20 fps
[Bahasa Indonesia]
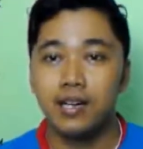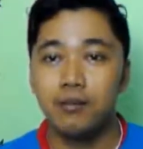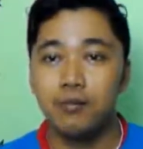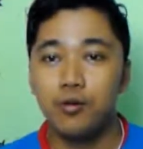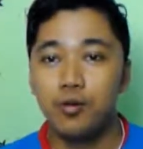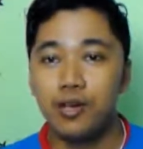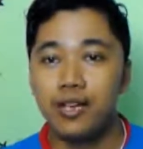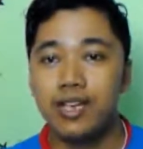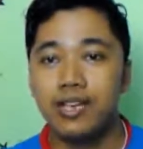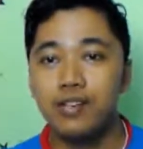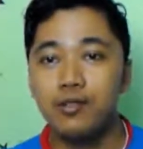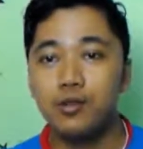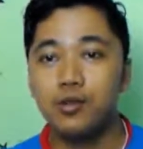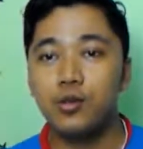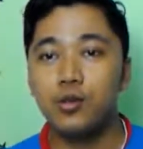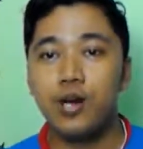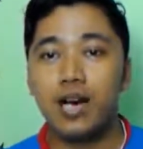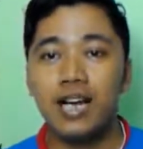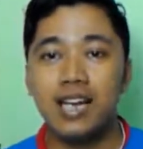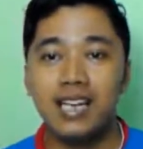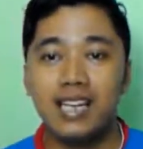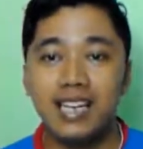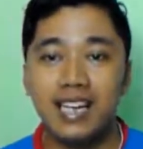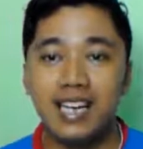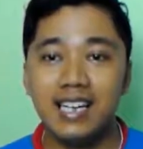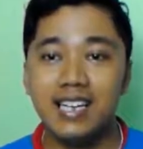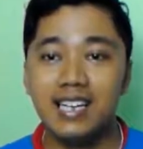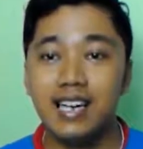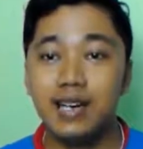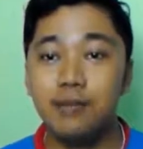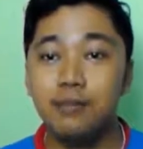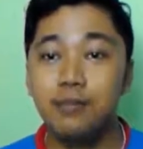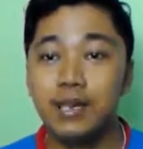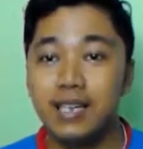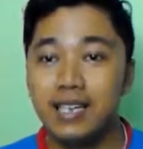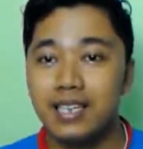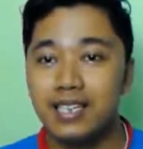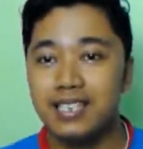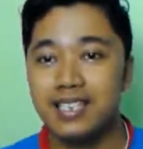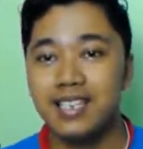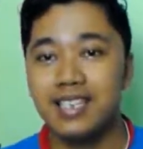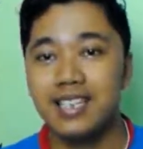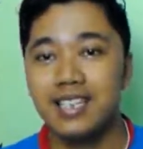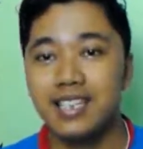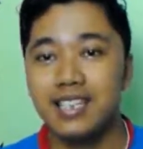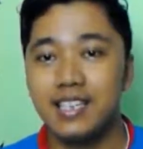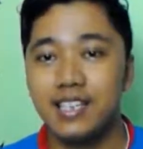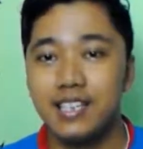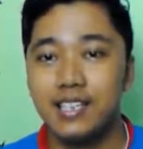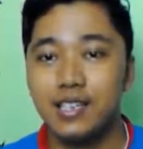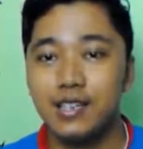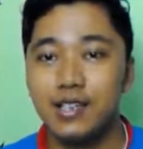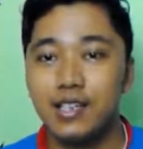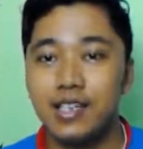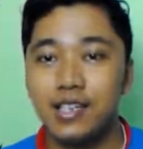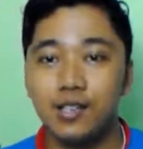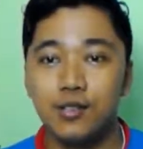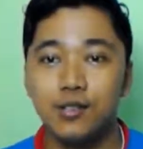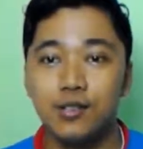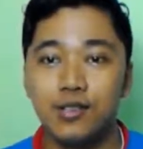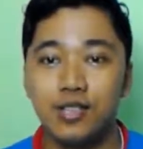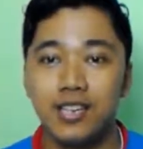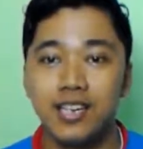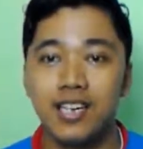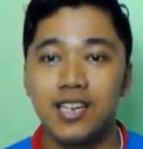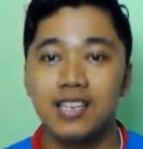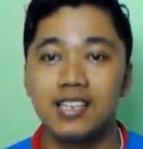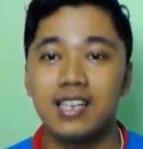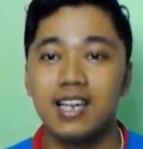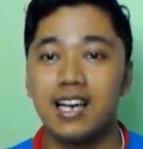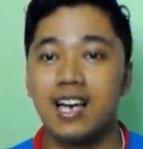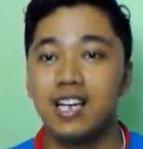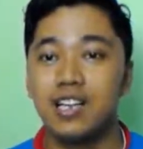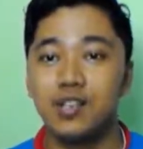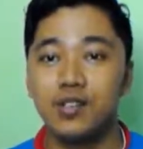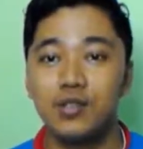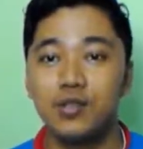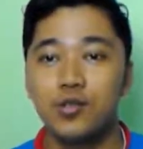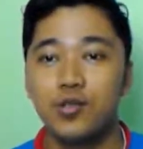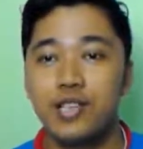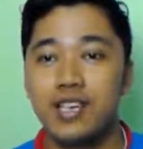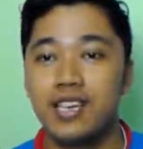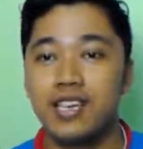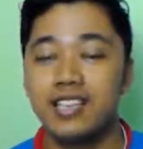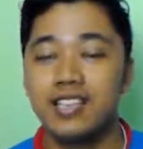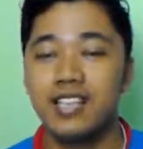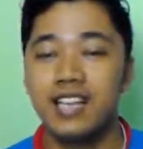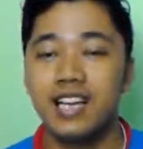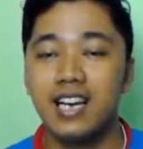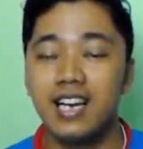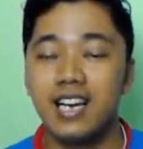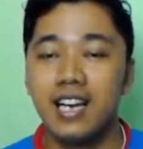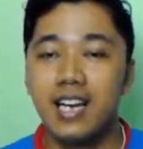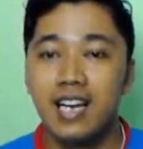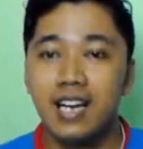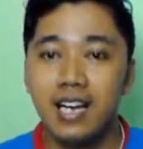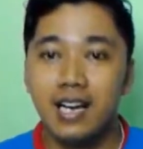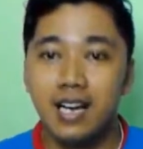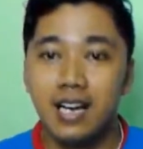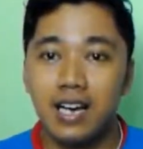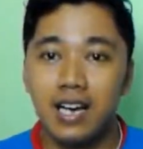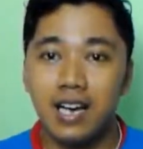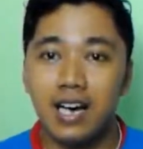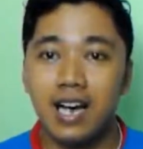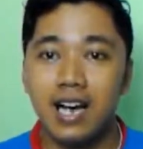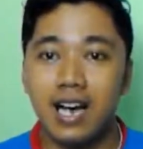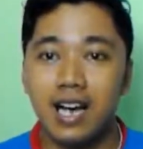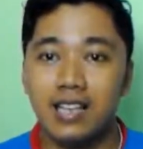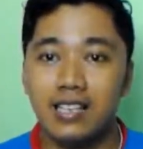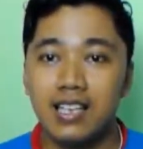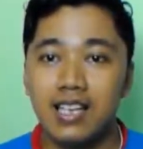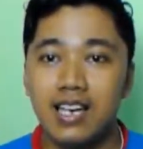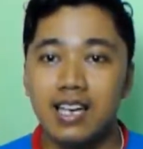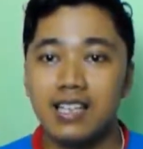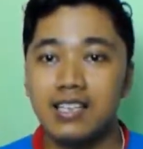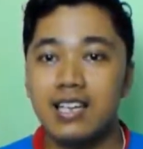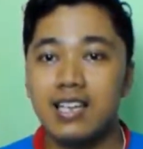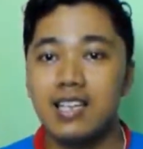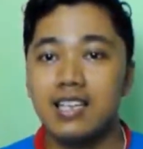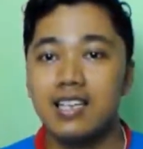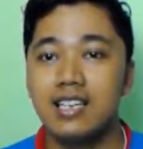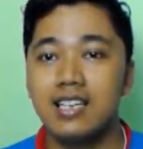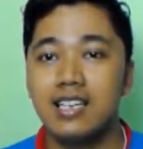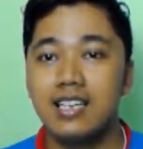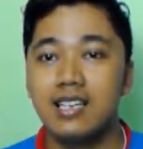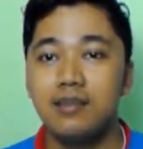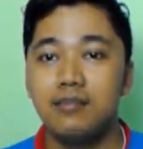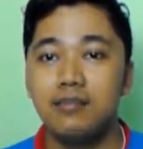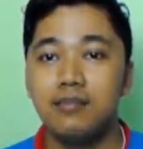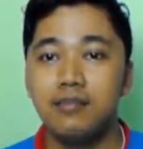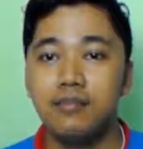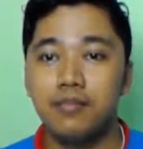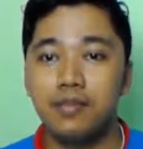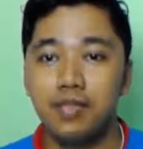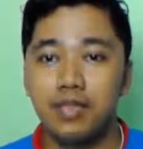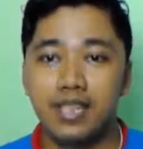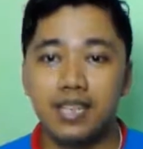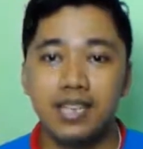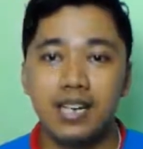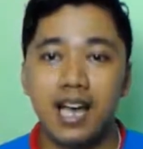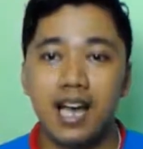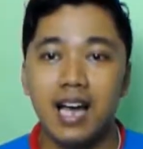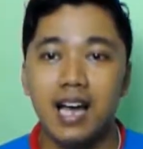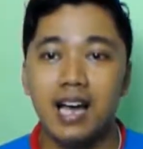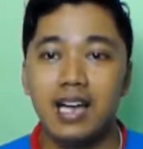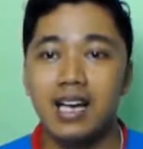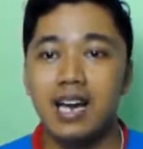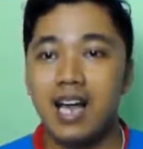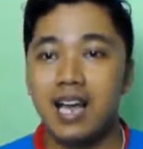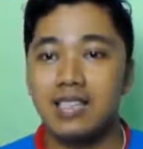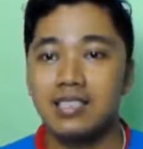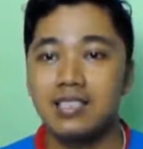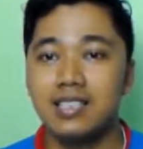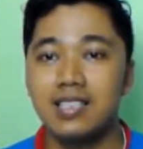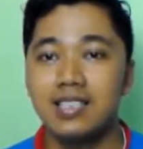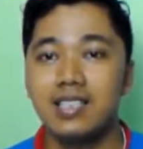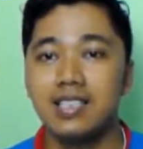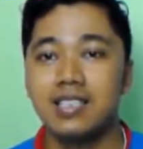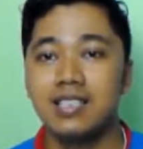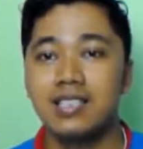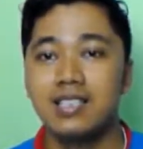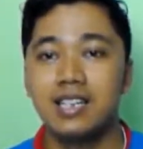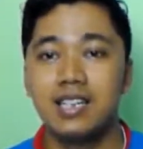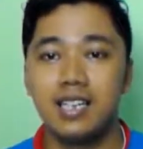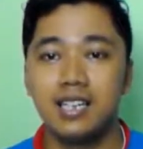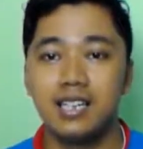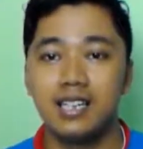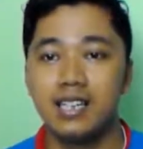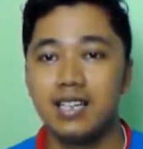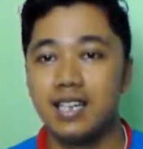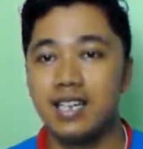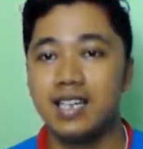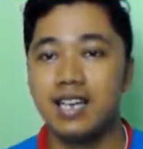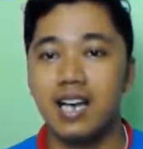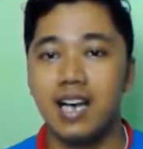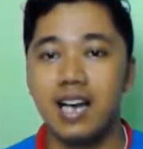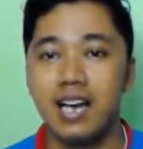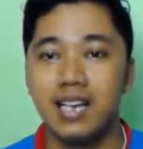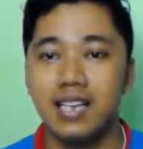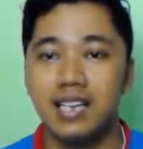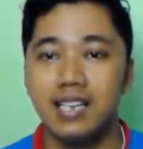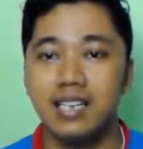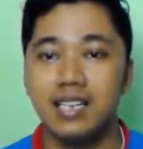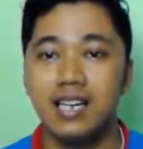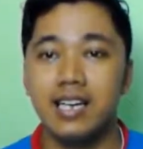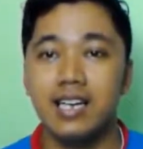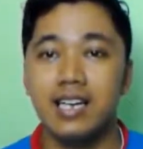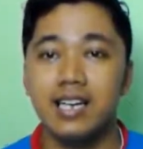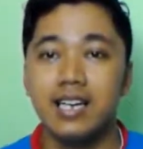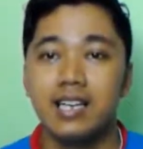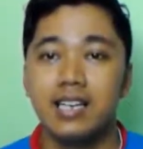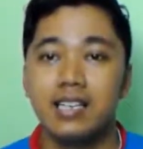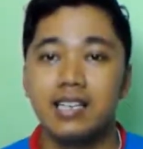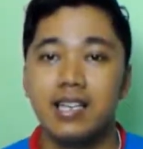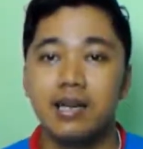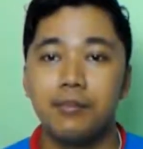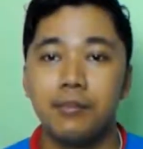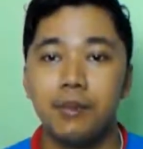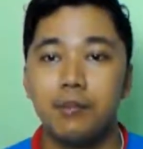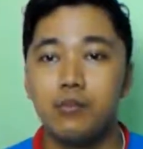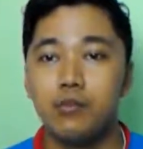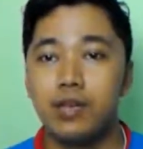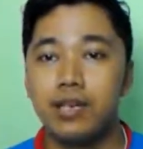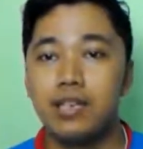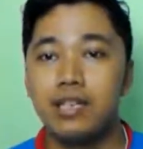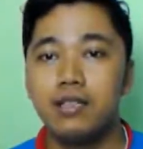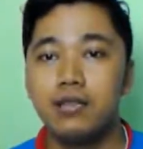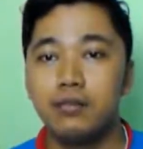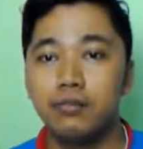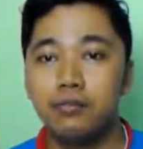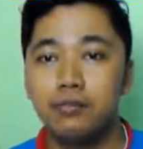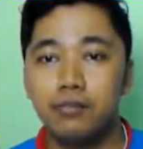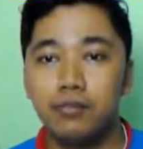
Mungkin untuk kalian yang bekerja di industri retail atau dunia retail Kata-kata ini tidak akan asing di telinga kalian ya tapi mungkin